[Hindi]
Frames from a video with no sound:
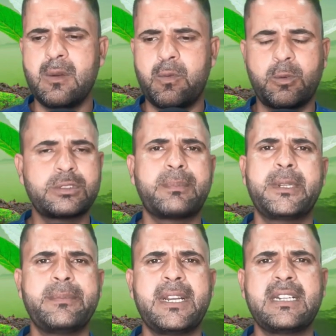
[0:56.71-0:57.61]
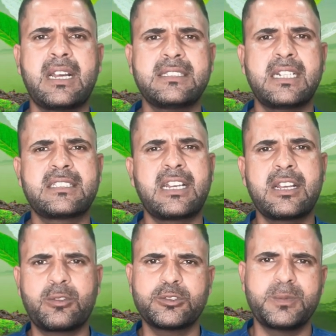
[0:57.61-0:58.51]
फूड सप्लीमेंट आ जाता है
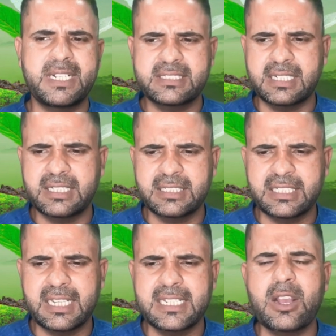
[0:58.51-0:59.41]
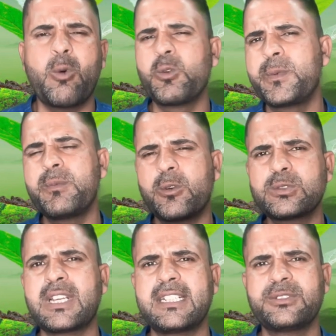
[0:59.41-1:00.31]
कॉस्मेटिक्स आ जाते हैं या और भी बहुत
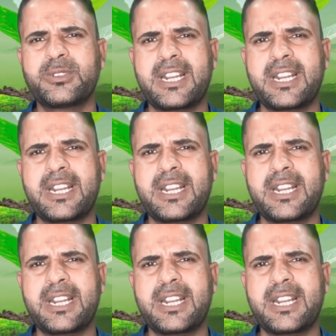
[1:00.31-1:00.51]
सारी जो